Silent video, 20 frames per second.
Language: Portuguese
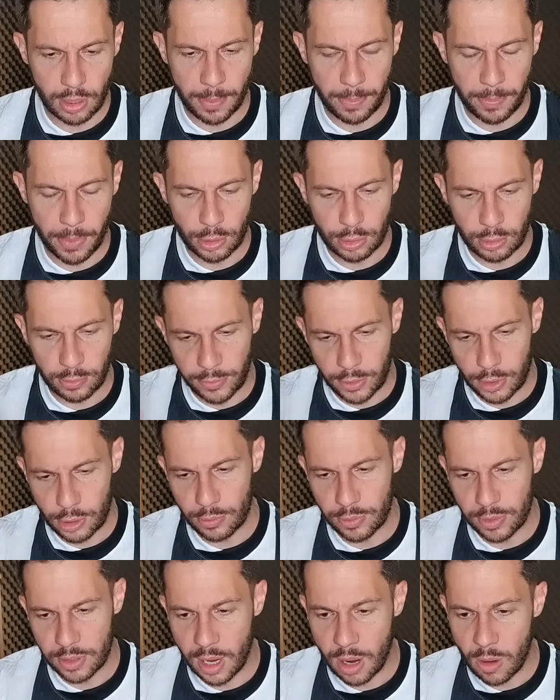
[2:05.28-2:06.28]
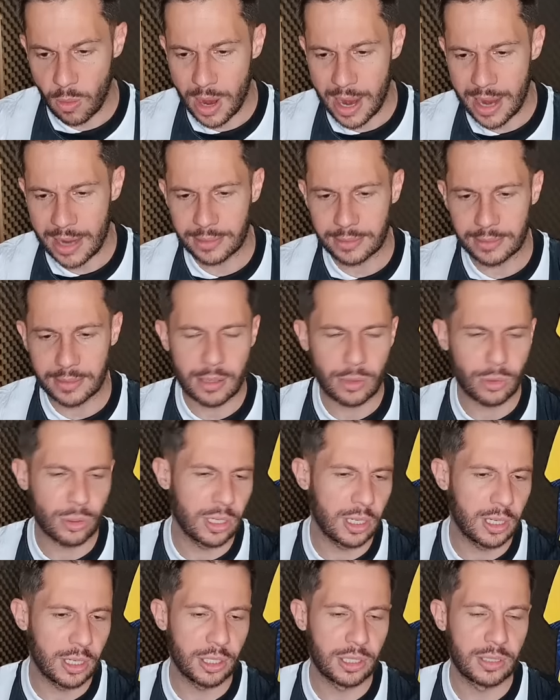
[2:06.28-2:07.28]
após o vídeo ir ao ar, tal,
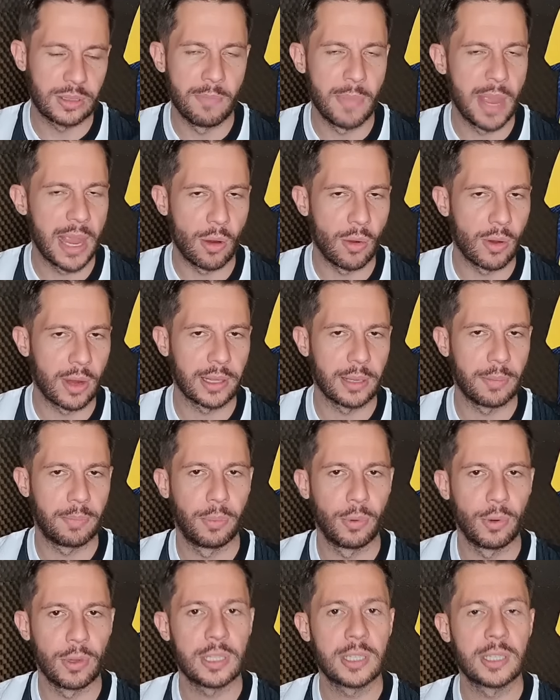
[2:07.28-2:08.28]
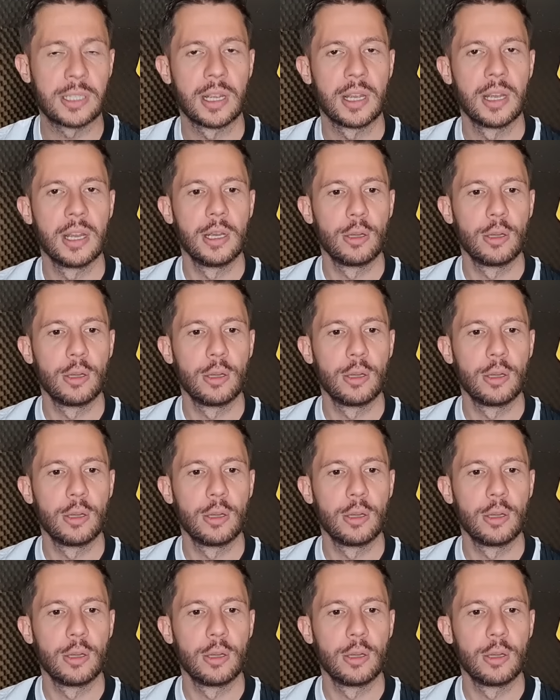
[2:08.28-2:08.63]
cerca de meia hora depois,